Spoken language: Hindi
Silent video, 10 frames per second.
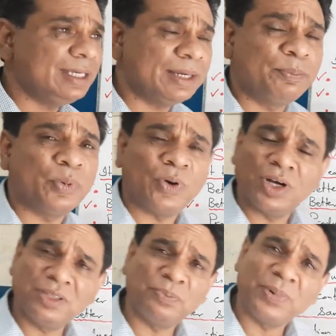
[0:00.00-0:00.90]
ये
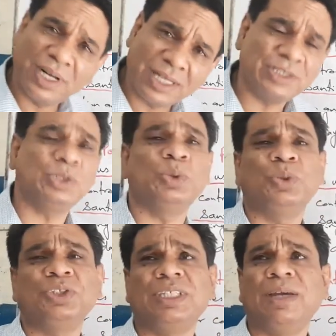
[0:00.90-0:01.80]
बहुत बड़ा
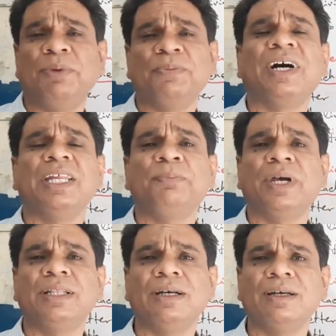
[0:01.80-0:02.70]
सोर्स है बीमारी
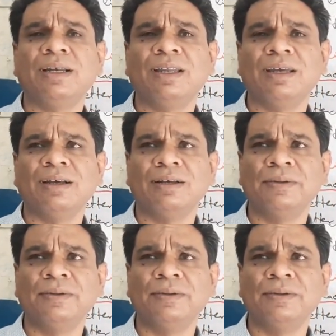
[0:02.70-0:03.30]
पैदा करने का